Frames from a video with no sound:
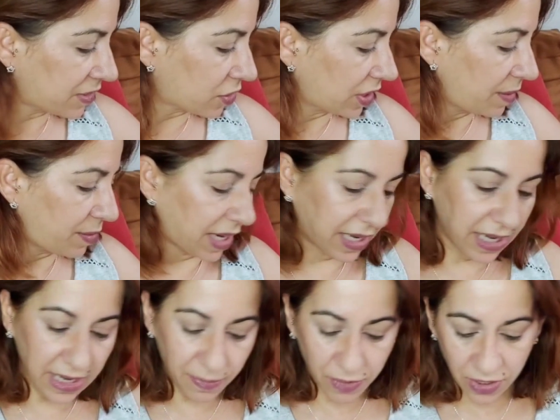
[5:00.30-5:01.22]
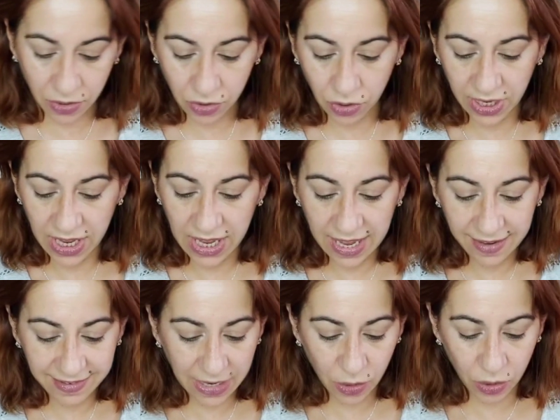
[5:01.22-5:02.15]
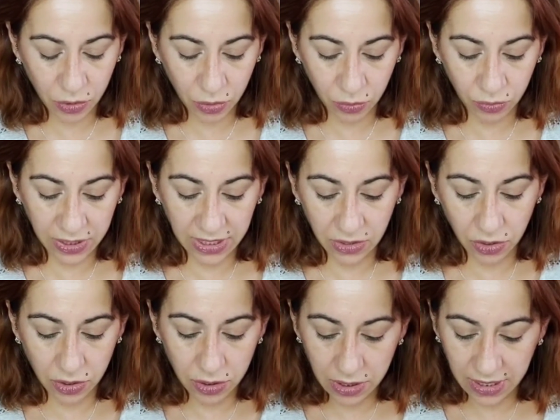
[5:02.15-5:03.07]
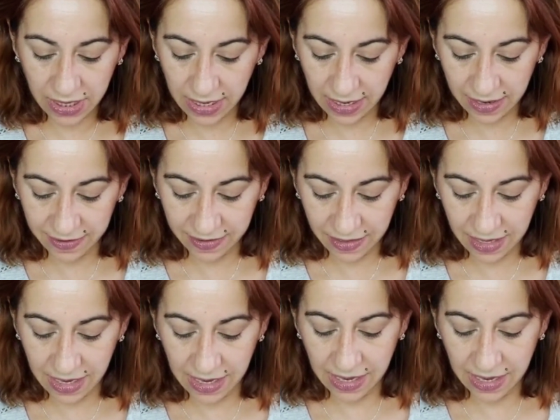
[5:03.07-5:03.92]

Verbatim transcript: ¿Qué más cogí por aquí? Bueno, cogí este conjuntito que